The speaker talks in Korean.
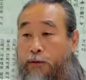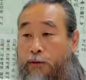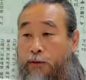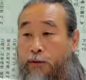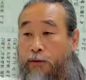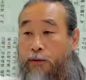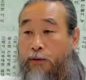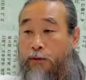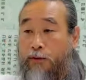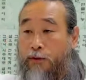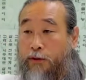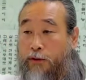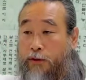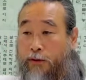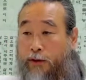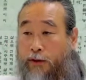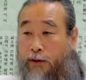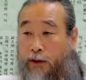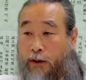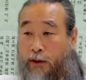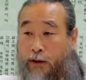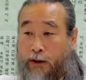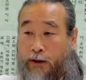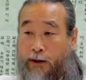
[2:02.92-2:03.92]
온
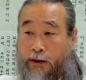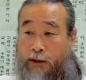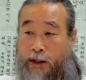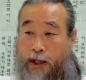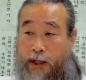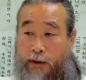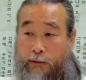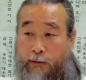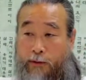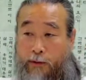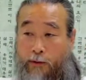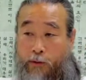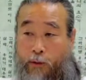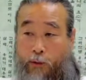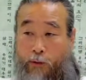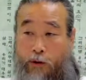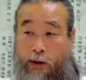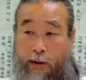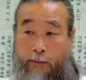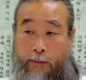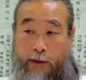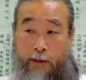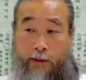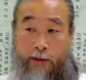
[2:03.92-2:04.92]
것을 그 사람을
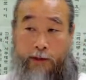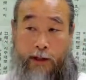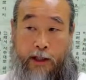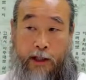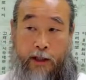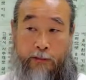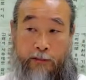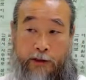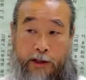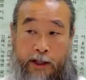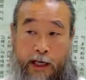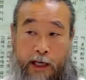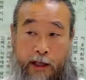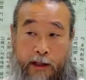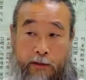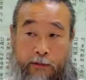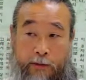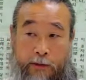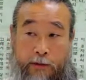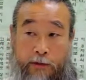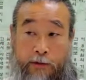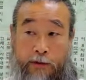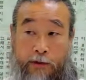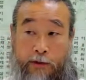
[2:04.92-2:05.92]
도우려면 그 사람
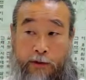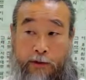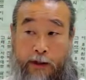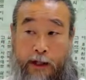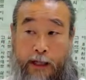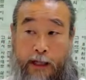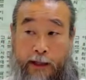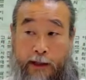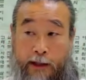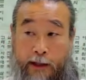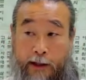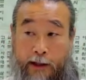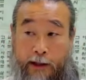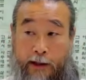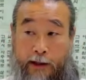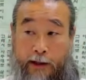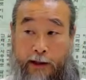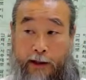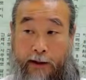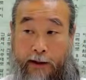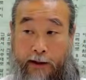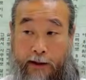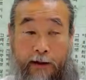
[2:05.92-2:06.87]
이야기부터 들어야 돼.